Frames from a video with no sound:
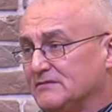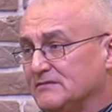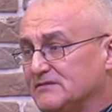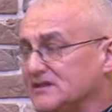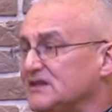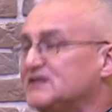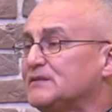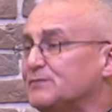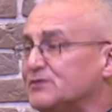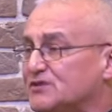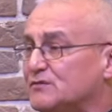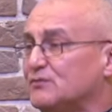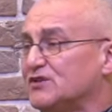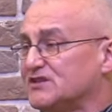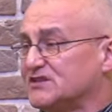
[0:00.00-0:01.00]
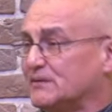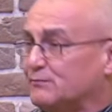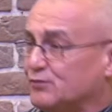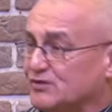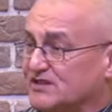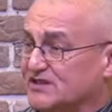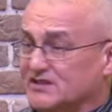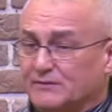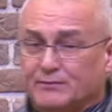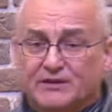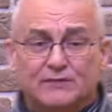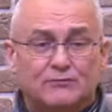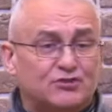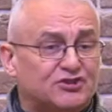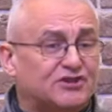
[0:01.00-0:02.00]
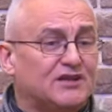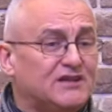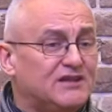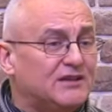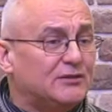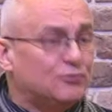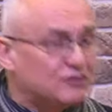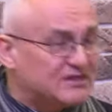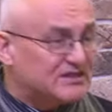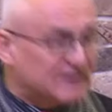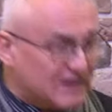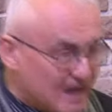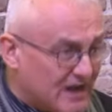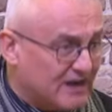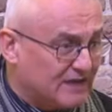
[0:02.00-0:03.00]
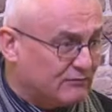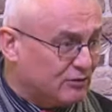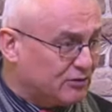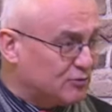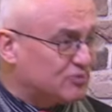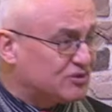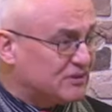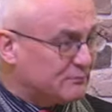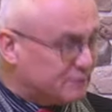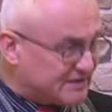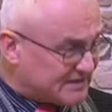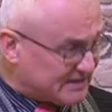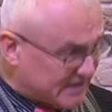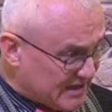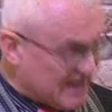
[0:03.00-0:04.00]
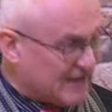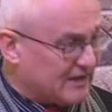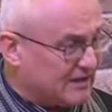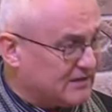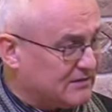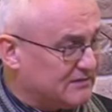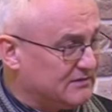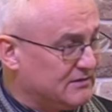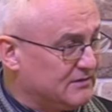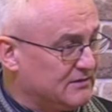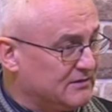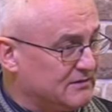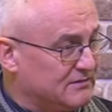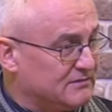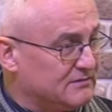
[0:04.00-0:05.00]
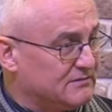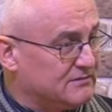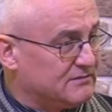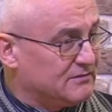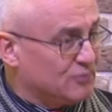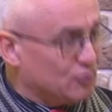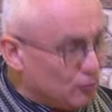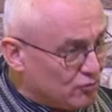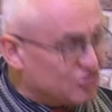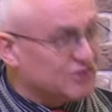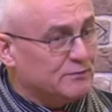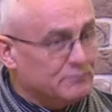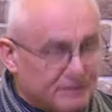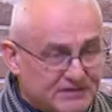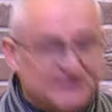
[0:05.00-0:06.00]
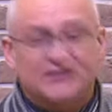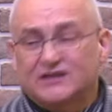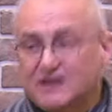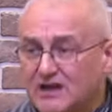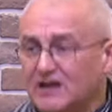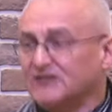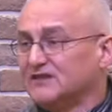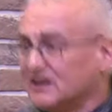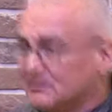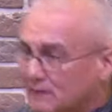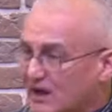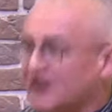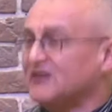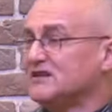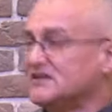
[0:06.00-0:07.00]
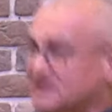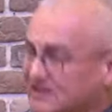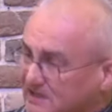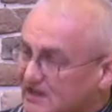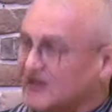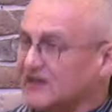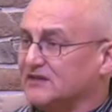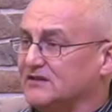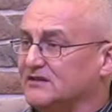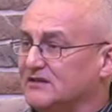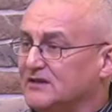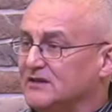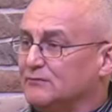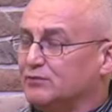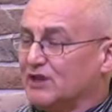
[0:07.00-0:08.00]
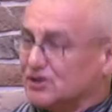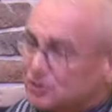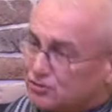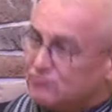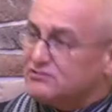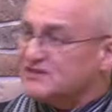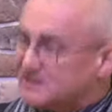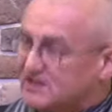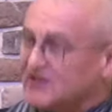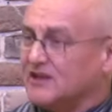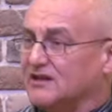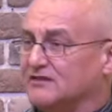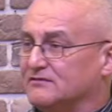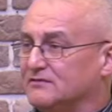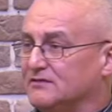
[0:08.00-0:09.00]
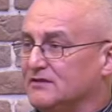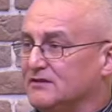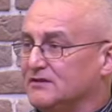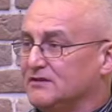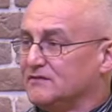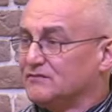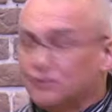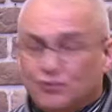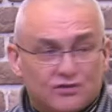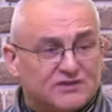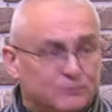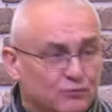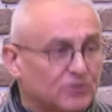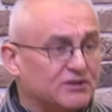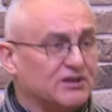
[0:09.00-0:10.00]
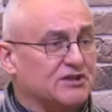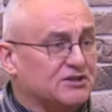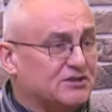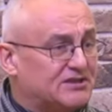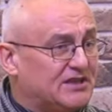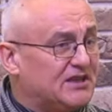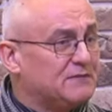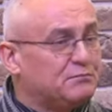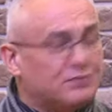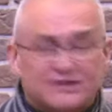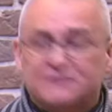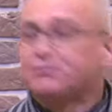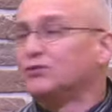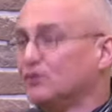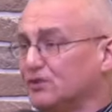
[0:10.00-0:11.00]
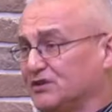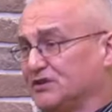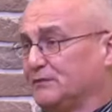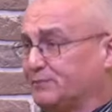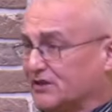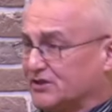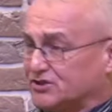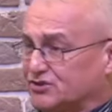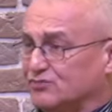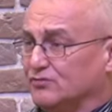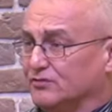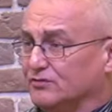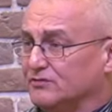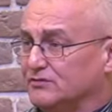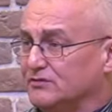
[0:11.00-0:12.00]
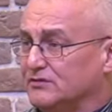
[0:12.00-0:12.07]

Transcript: Знаете, почему не заботиться? Потому что нету страха. Вот нужен бы страх – Нужен бы страх, нормальный страх. Прошел день. Вдруг смотришь, день бесплодно прошел.